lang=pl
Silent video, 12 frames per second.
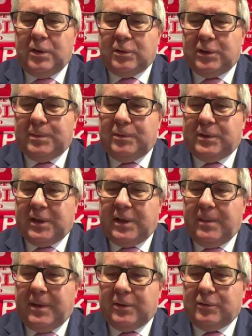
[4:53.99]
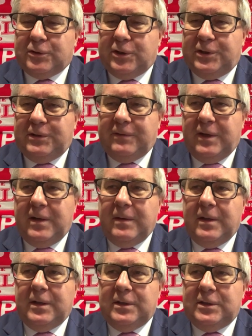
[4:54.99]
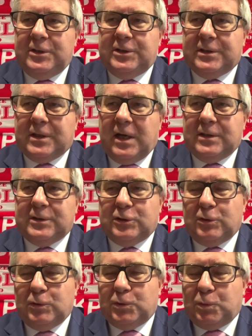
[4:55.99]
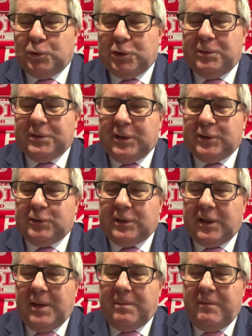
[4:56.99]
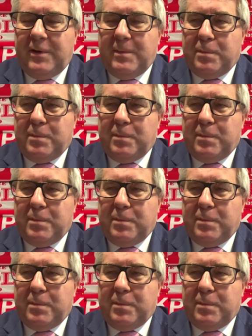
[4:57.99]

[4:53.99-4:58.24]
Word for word: To też były takie bardzo szczęśliwe igrzyska. Zresztą służyły też do takiej pewnej